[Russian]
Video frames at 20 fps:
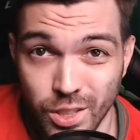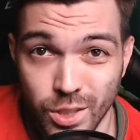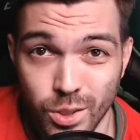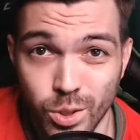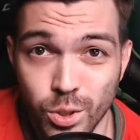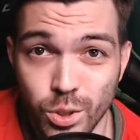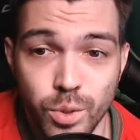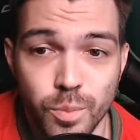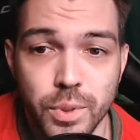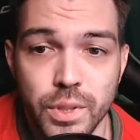то,
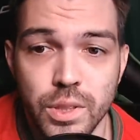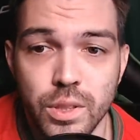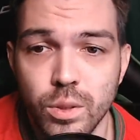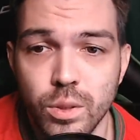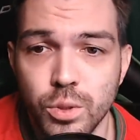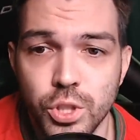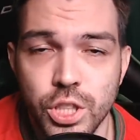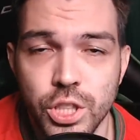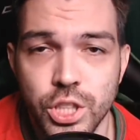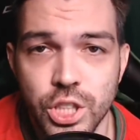что
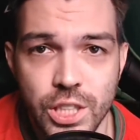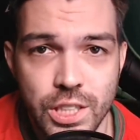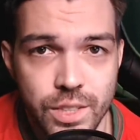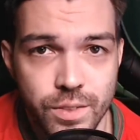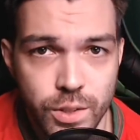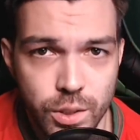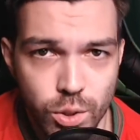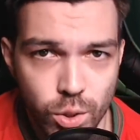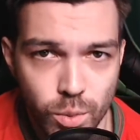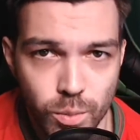предыдущая часть
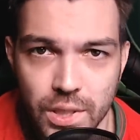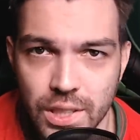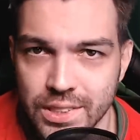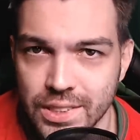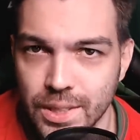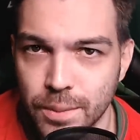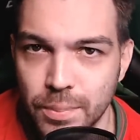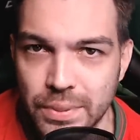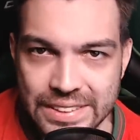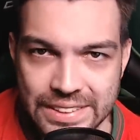видео была
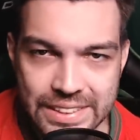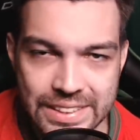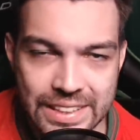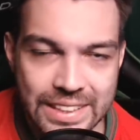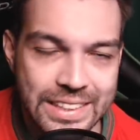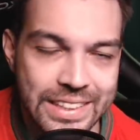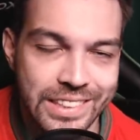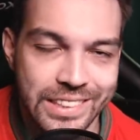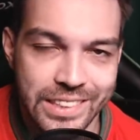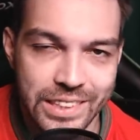записана
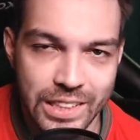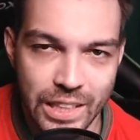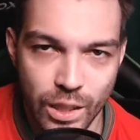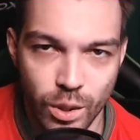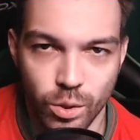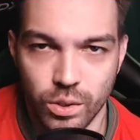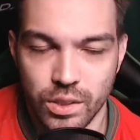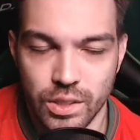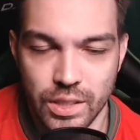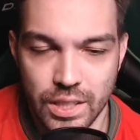
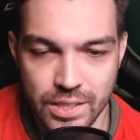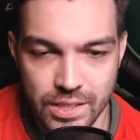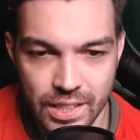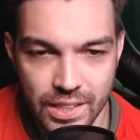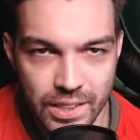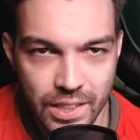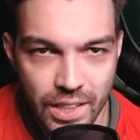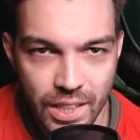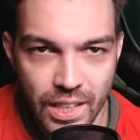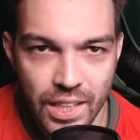неделю
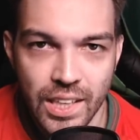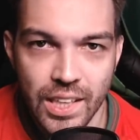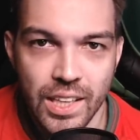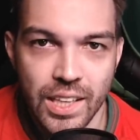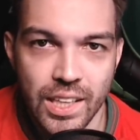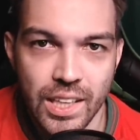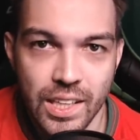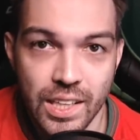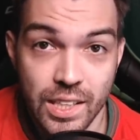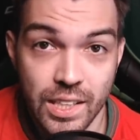назад.
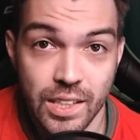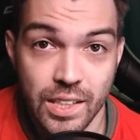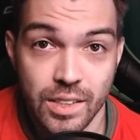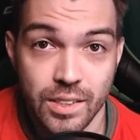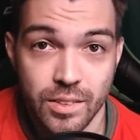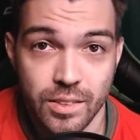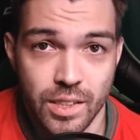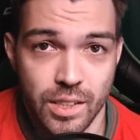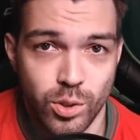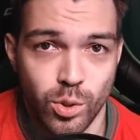И
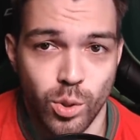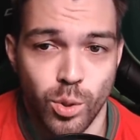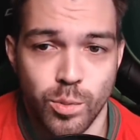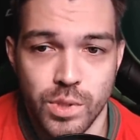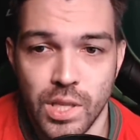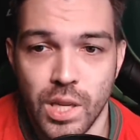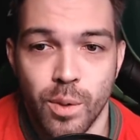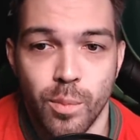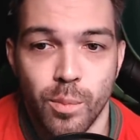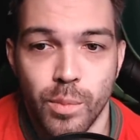на том
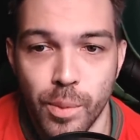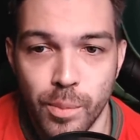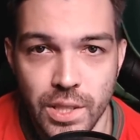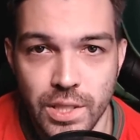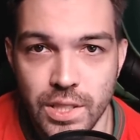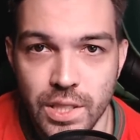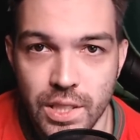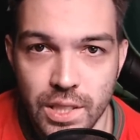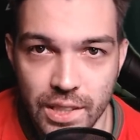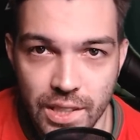самом
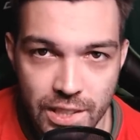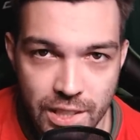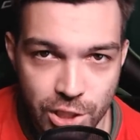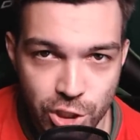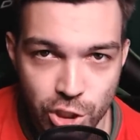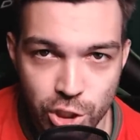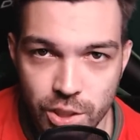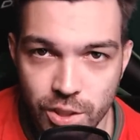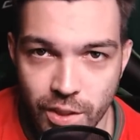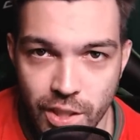моменте, когда я
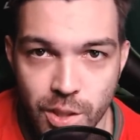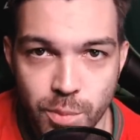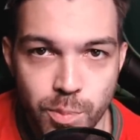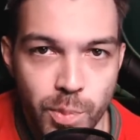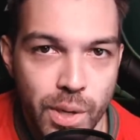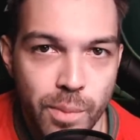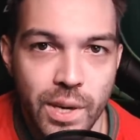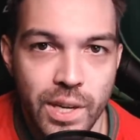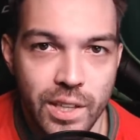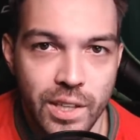начал говорить
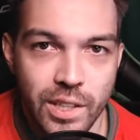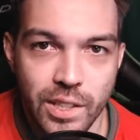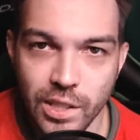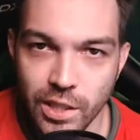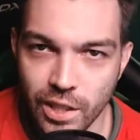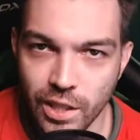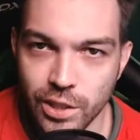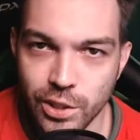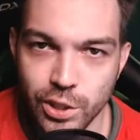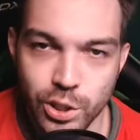про Марка
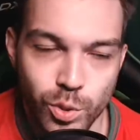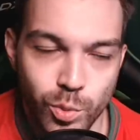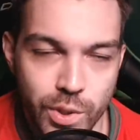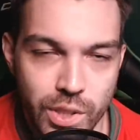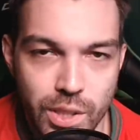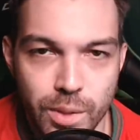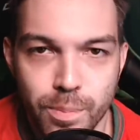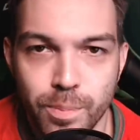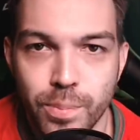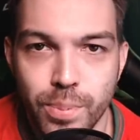Николича, у
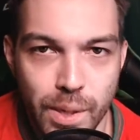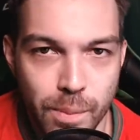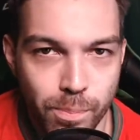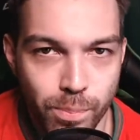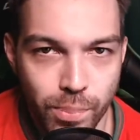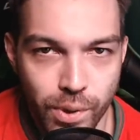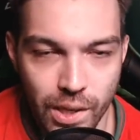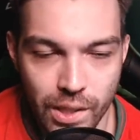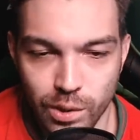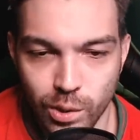меня
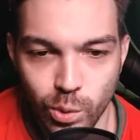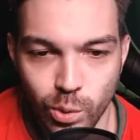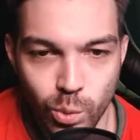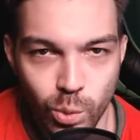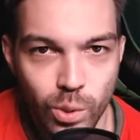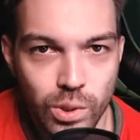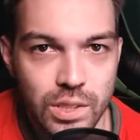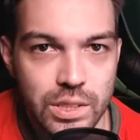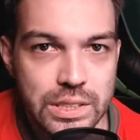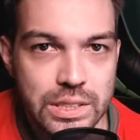пропал
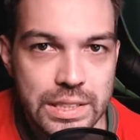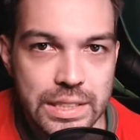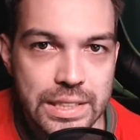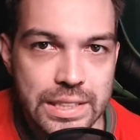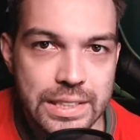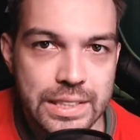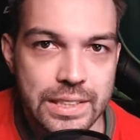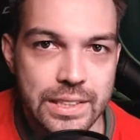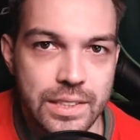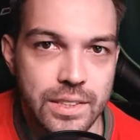голос,
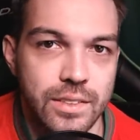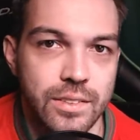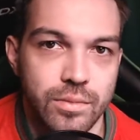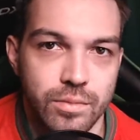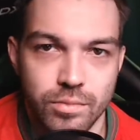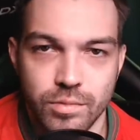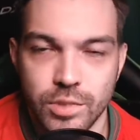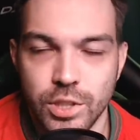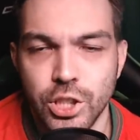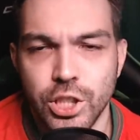и
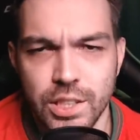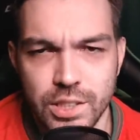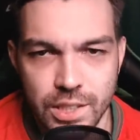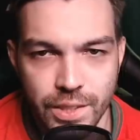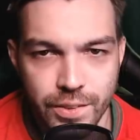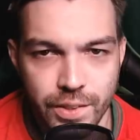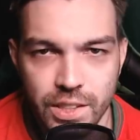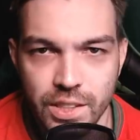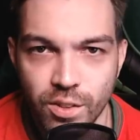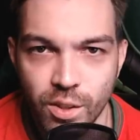сейчас,
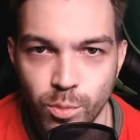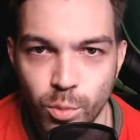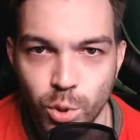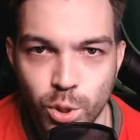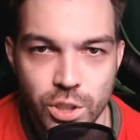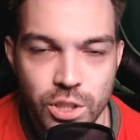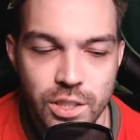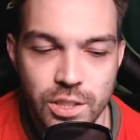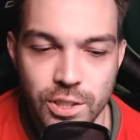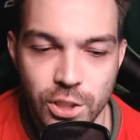наверное, вы
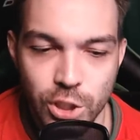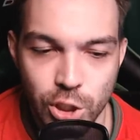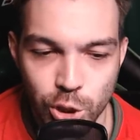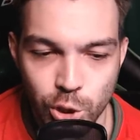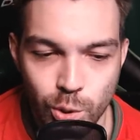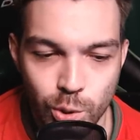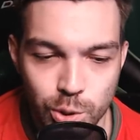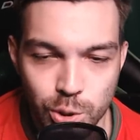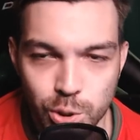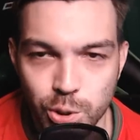можете слышать,
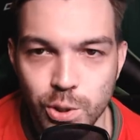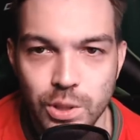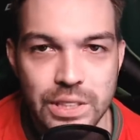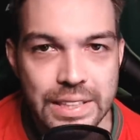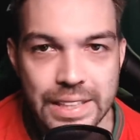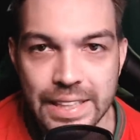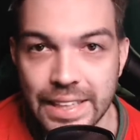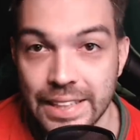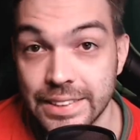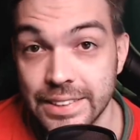что он еще не
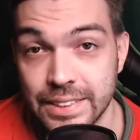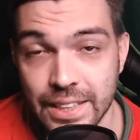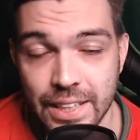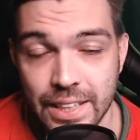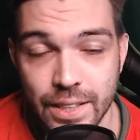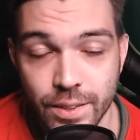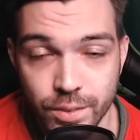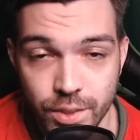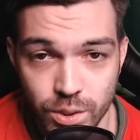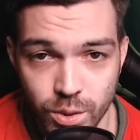до конца
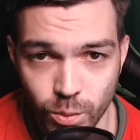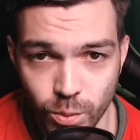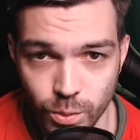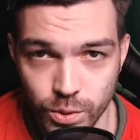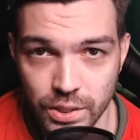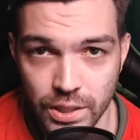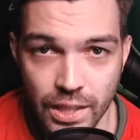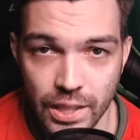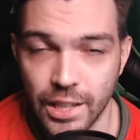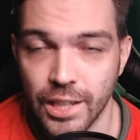
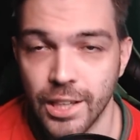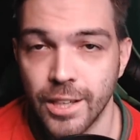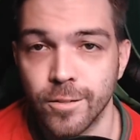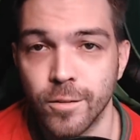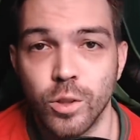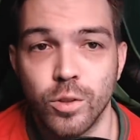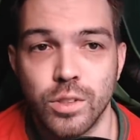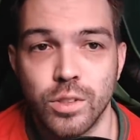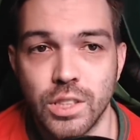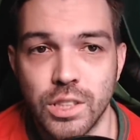вернулся.
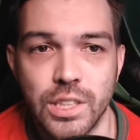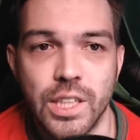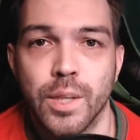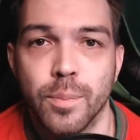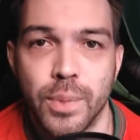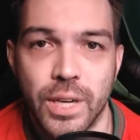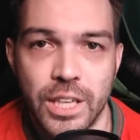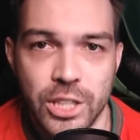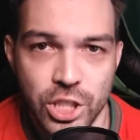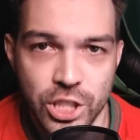Но неделя
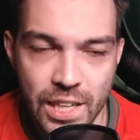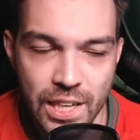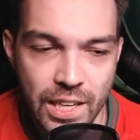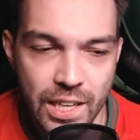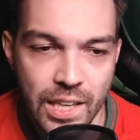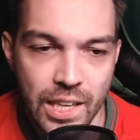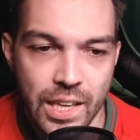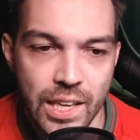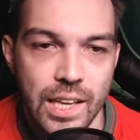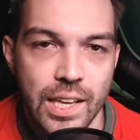прошла,
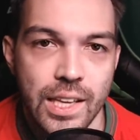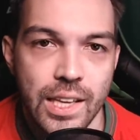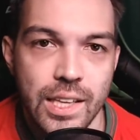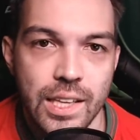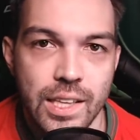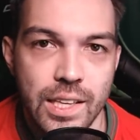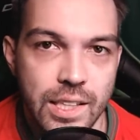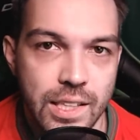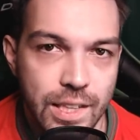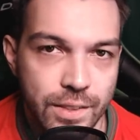и
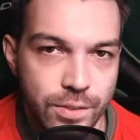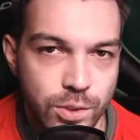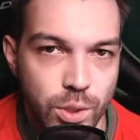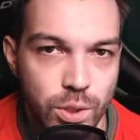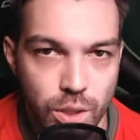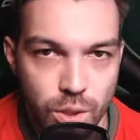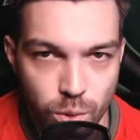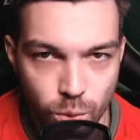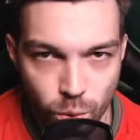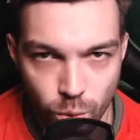я
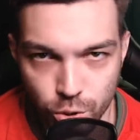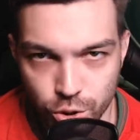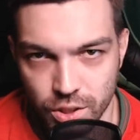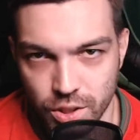все-таки должен